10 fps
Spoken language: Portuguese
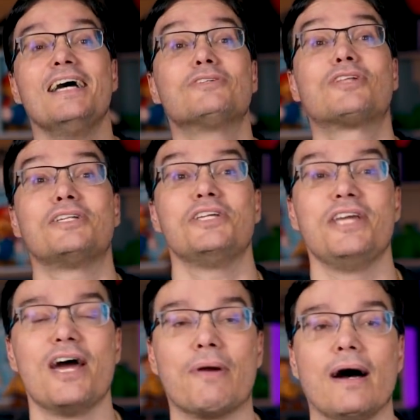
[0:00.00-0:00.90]
Isso dá é
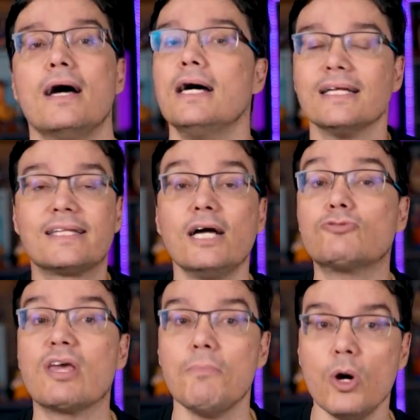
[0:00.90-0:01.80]
dinheiro.
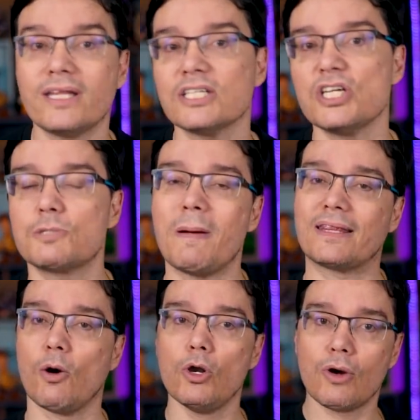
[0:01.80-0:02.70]
Tanto que muita gente
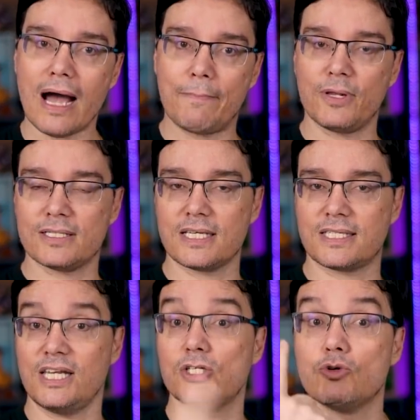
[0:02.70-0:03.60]
bateu o olho rápido nessa
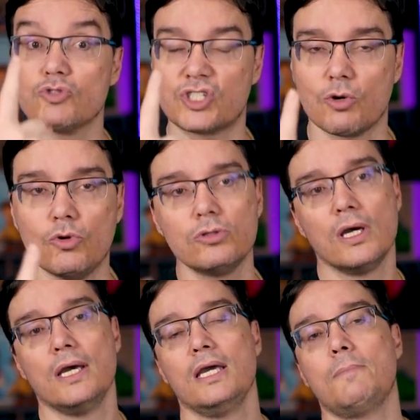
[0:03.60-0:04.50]
cena de um segundo
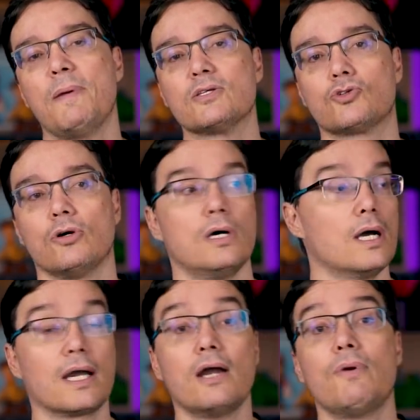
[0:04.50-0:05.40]
e pensou:
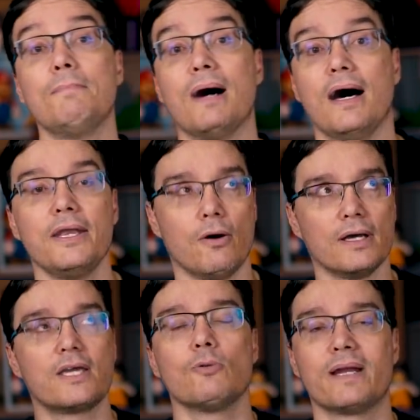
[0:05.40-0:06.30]
caramba, ah não,
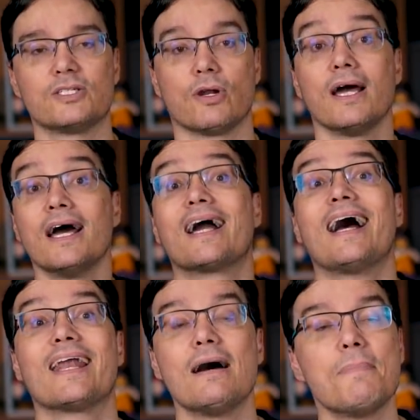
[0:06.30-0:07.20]
aqui no Brasil não. Né?
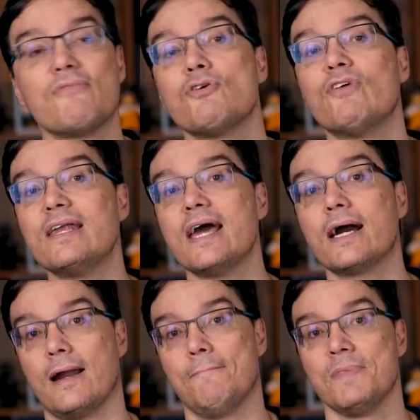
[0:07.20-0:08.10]
Caramba, é viúva
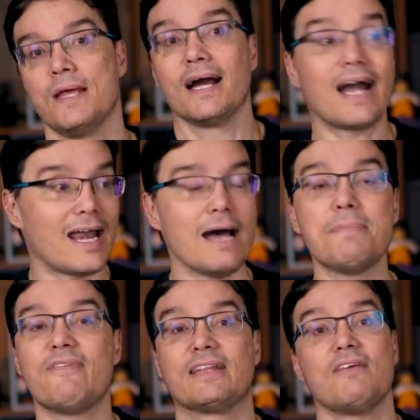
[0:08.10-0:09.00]
negra.
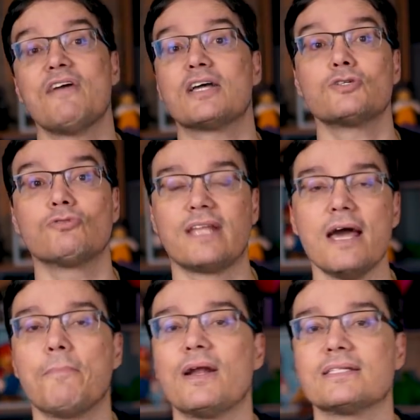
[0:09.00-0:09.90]
Caramba, vai ter viagem no
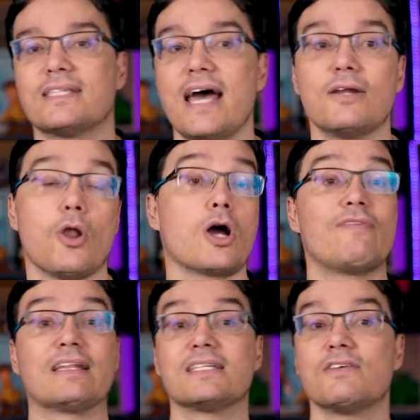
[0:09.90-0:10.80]
tempo na série, Loki
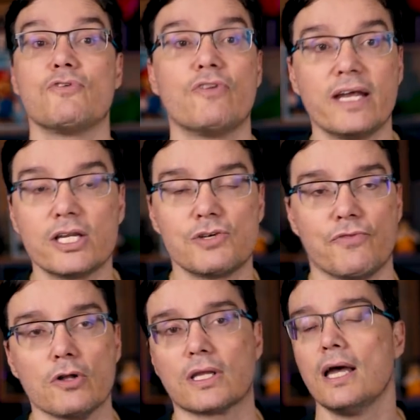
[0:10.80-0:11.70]
vai trazer viúva negra de
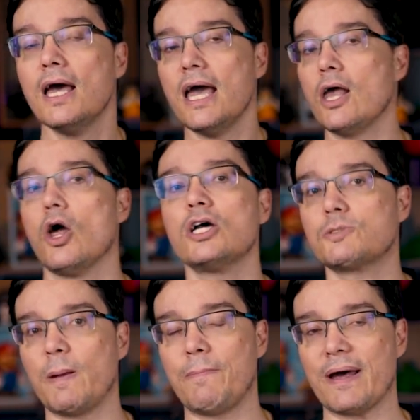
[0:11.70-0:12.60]
volta. É lógico
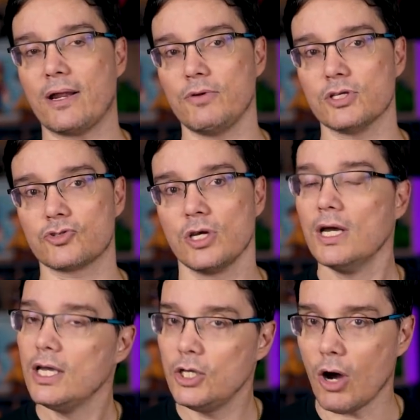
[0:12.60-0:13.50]
que prepararam isso.
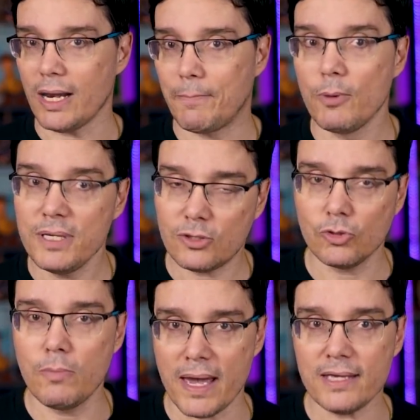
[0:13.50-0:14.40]
E olha, por mim
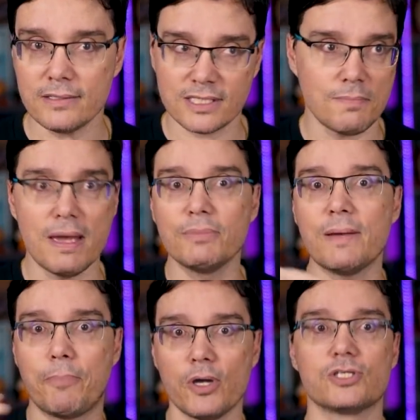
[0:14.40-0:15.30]
tudo bem, se mesmo
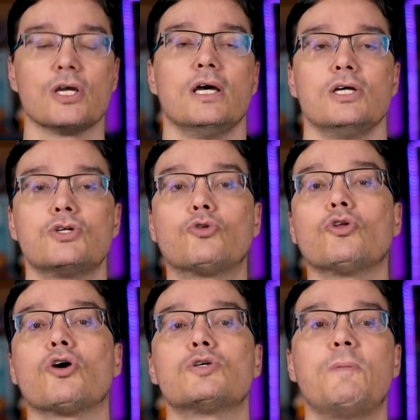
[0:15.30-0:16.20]
depois de
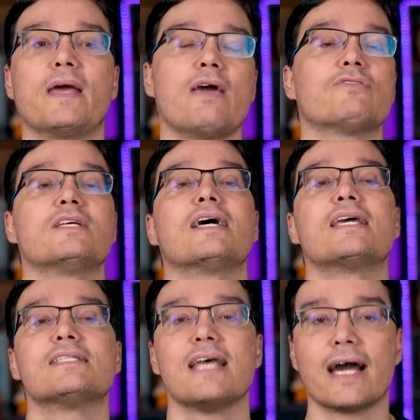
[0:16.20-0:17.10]
tudo que eu expliquei você ainda
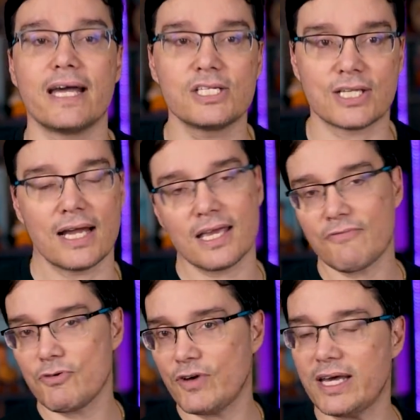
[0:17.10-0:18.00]
quiser acreditar que é a
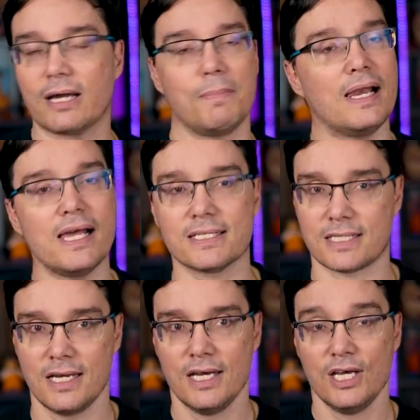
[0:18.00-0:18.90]
viúva negra,
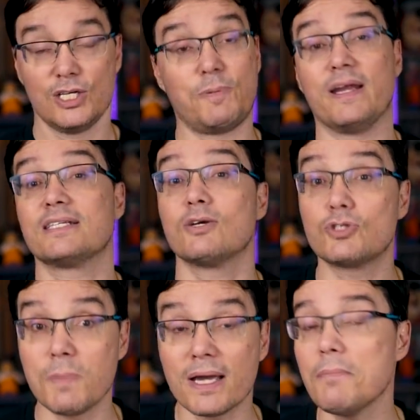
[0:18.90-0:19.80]
beleza. Esperança é a
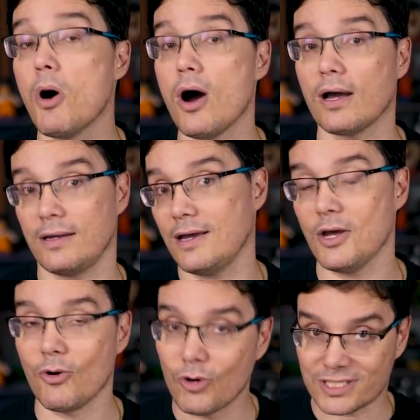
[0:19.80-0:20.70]
última que morre, né?
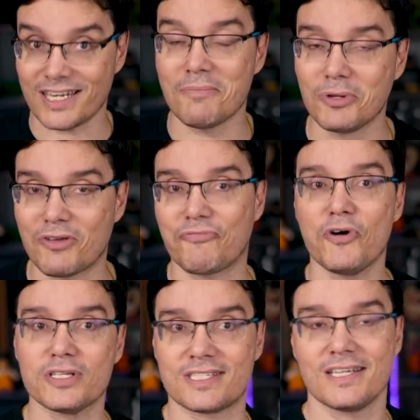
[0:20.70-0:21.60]
Eu gostaria muito que
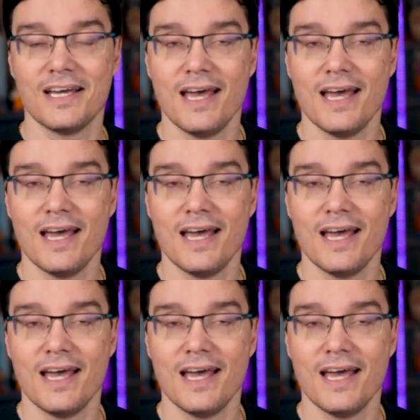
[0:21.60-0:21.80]
fosse.